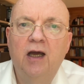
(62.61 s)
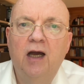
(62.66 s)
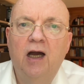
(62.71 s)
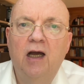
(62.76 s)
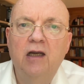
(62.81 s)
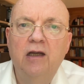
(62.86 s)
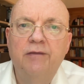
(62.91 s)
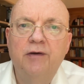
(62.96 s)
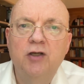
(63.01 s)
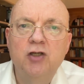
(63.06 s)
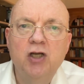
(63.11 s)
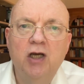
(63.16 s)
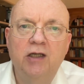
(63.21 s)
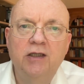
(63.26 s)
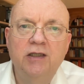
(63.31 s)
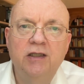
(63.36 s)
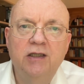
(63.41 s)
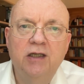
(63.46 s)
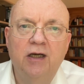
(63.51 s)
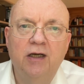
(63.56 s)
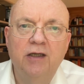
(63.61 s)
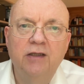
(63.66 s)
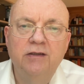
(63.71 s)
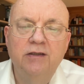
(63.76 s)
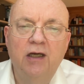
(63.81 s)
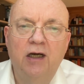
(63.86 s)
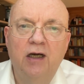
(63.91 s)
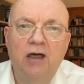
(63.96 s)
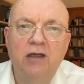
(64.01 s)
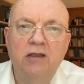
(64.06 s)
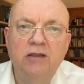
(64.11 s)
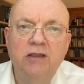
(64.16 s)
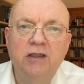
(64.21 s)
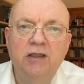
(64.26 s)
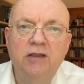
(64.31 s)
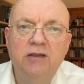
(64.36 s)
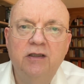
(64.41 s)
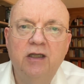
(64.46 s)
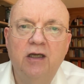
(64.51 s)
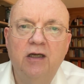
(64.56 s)
Aller Wahrscheinlichkeit nach
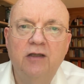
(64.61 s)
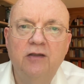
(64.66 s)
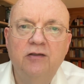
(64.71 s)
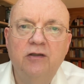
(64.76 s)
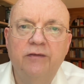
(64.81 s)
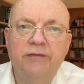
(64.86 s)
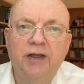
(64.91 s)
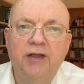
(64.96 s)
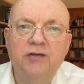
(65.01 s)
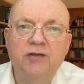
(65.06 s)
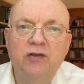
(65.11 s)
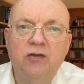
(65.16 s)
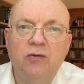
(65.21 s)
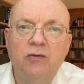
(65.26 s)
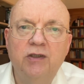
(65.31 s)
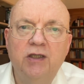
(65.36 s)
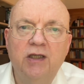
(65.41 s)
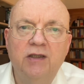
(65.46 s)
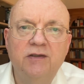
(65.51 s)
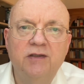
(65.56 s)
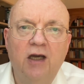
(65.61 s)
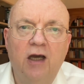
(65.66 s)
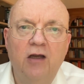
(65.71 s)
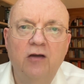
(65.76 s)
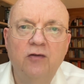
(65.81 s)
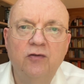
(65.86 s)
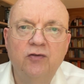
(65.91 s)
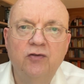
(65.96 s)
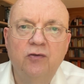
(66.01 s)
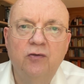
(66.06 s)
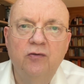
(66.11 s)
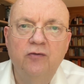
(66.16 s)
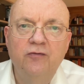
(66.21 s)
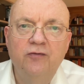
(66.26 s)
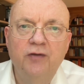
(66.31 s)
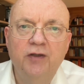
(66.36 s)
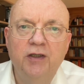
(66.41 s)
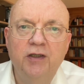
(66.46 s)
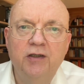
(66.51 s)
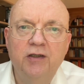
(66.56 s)
liegt der Insolvenzgrund der
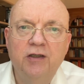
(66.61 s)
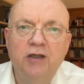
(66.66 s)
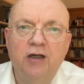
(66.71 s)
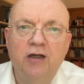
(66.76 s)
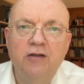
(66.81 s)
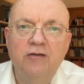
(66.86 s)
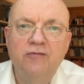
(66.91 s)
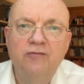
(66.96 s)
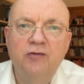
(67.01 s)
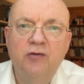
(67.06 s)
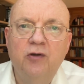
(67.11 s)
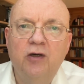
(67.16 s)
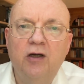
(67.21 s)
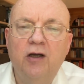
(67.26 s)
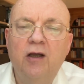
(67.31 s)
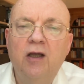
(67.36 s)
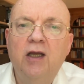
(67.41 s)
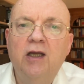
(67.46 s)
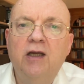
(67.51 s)
Zahlungsunfähigkeit vor.